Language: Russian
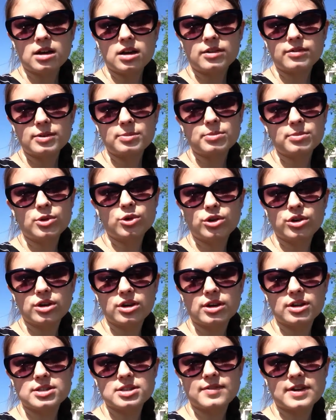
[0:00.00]
Э, вы
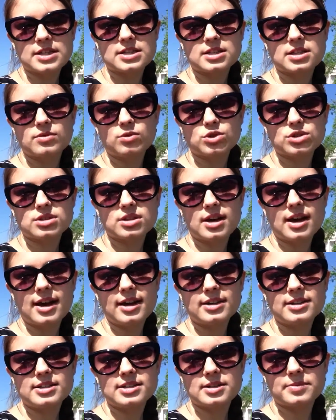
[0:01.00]
многие из вас его
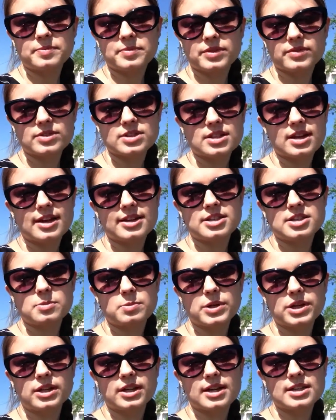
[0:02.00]
знаете. Вы
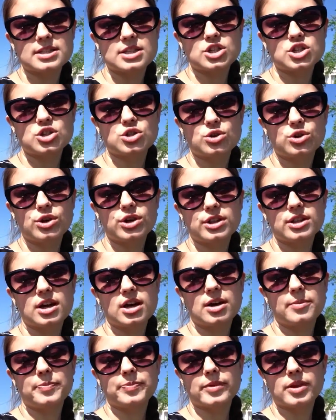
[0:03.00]
знаете прекрасно, что
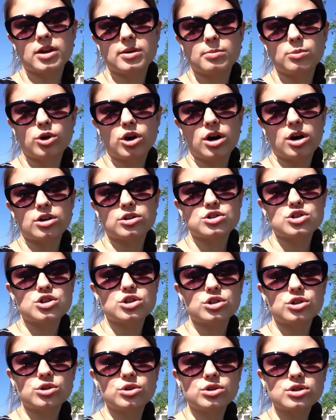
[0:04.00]
это мой
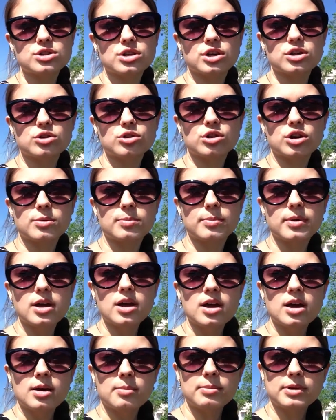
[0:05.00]
хороший друг, с которым
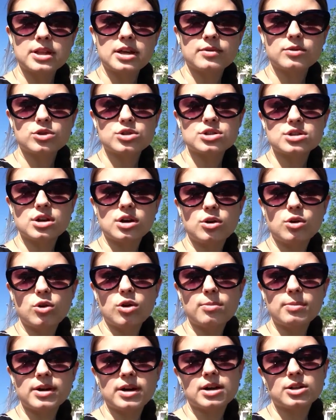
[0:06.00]
мы давно
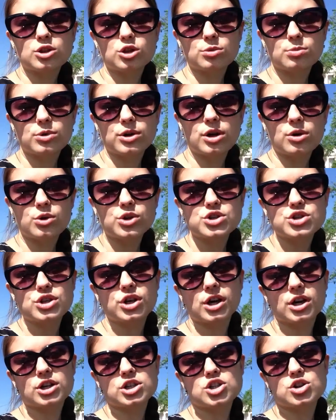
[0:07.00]
знакомы, к которому я
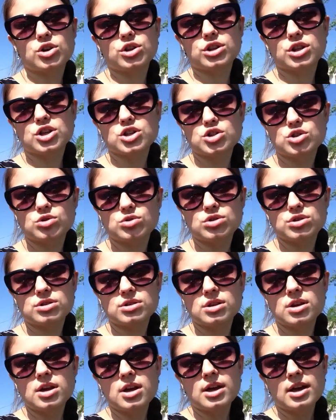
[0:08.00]
очень хорошо
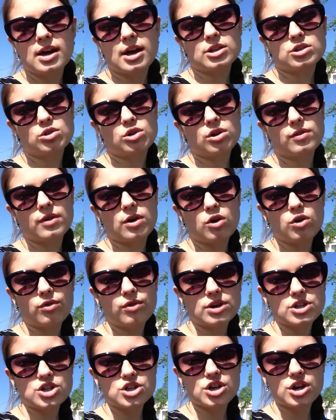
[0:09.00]
отношусь, которого
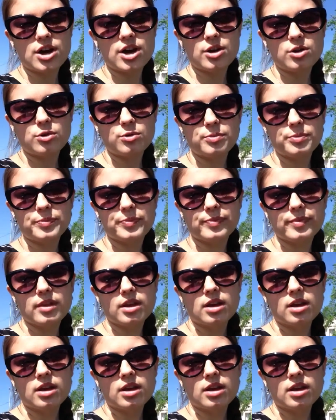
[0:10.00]
уважаю.